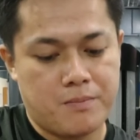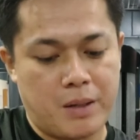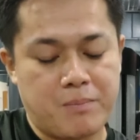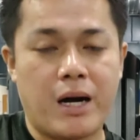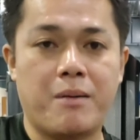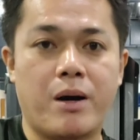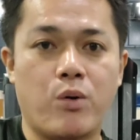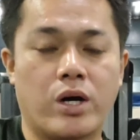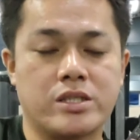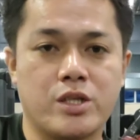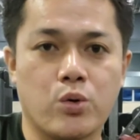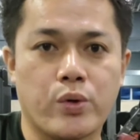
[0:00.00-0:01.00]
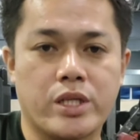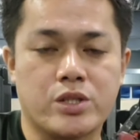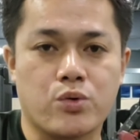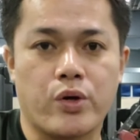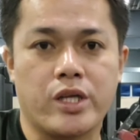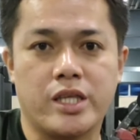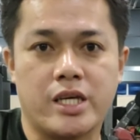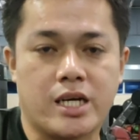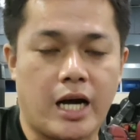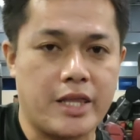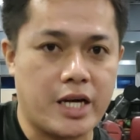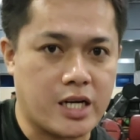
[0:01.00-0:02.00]
magbabawas ng weights kung hindi
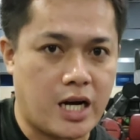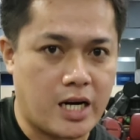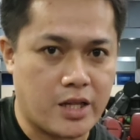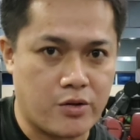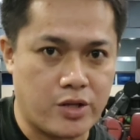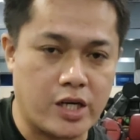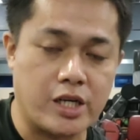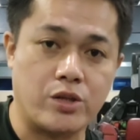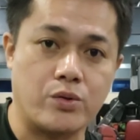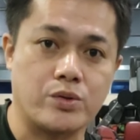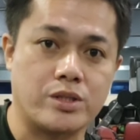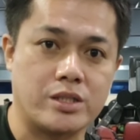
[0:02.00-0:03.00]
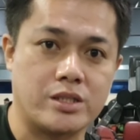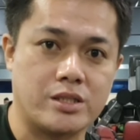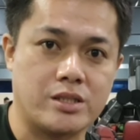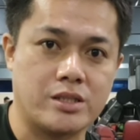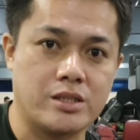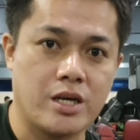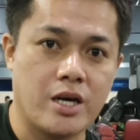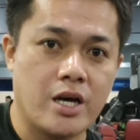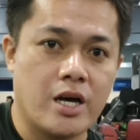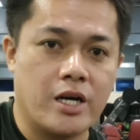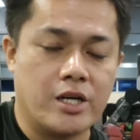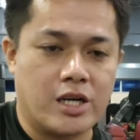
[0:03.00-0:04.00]
ka nagkakaroon ng ketosis.
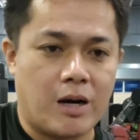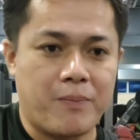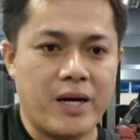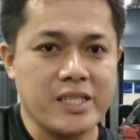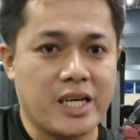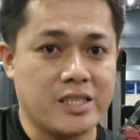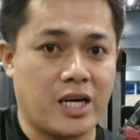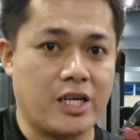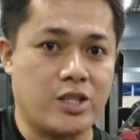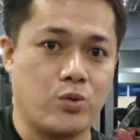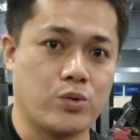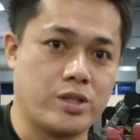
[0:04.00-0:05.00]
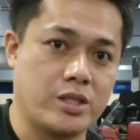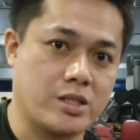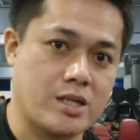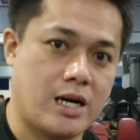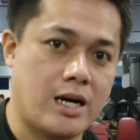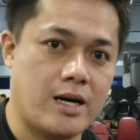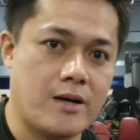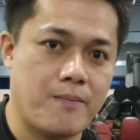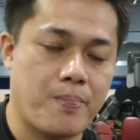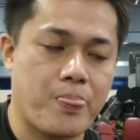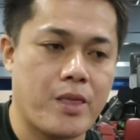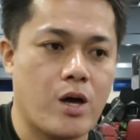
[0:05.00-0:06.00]
Kapag nasa ketosis ka,
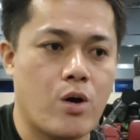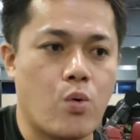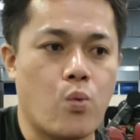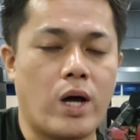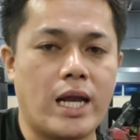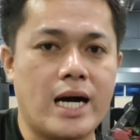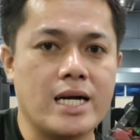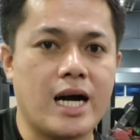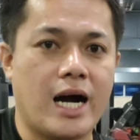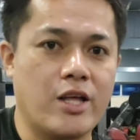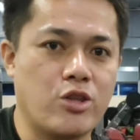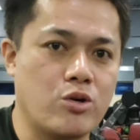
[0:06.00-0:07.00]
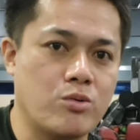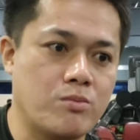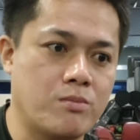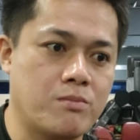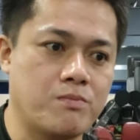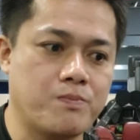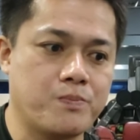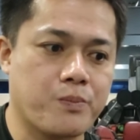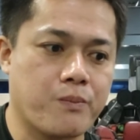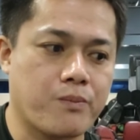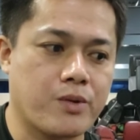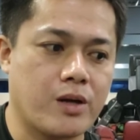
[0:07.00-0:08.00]
walang gaanong
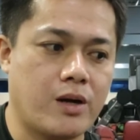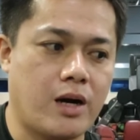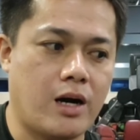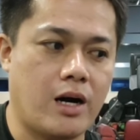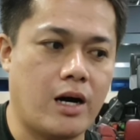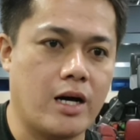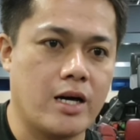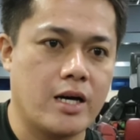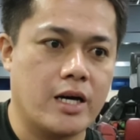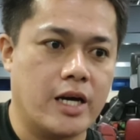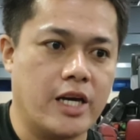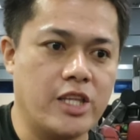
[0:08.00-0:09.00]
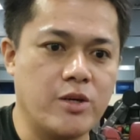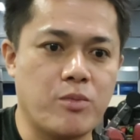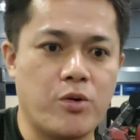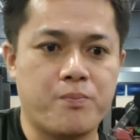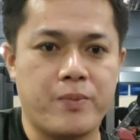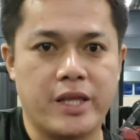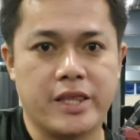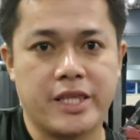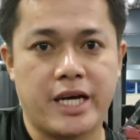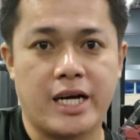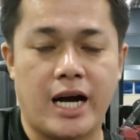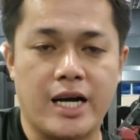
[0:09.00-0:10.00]
uh, any movement
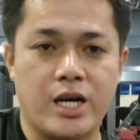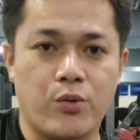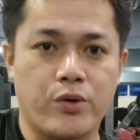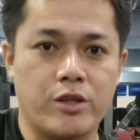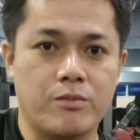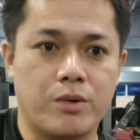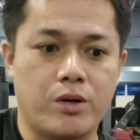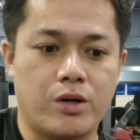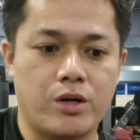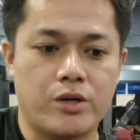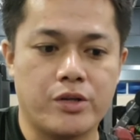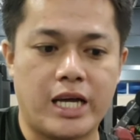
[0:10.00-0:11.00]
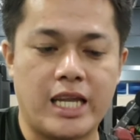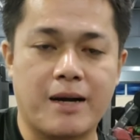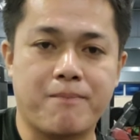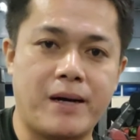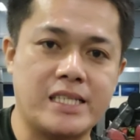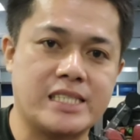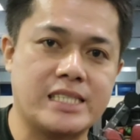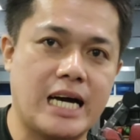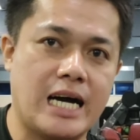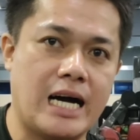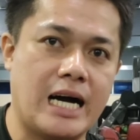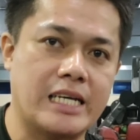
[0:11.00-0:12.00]
na gagawin mo na lagpas
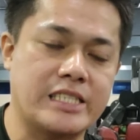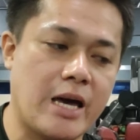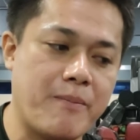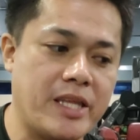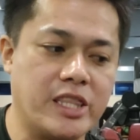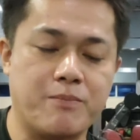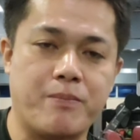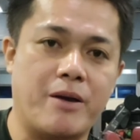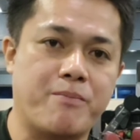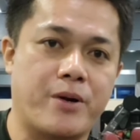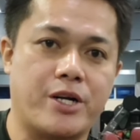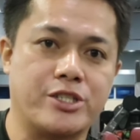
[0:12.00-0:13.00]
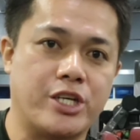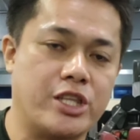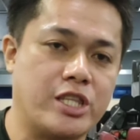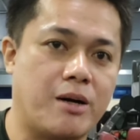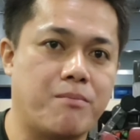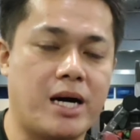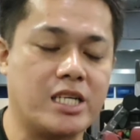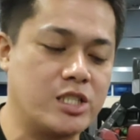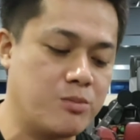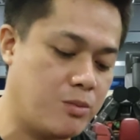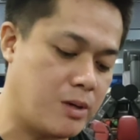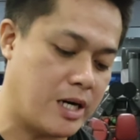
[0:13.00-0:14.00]
sa 75% ng
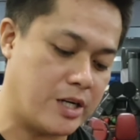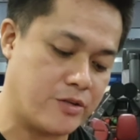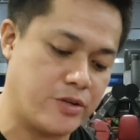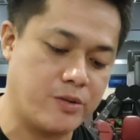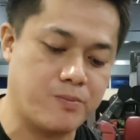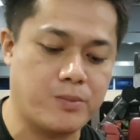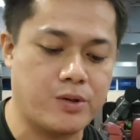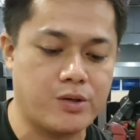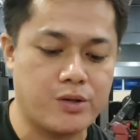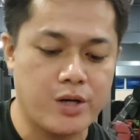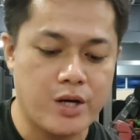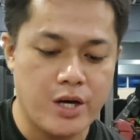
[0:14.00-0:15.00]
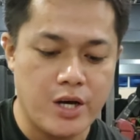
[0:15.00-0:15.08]
maximum heart rate mo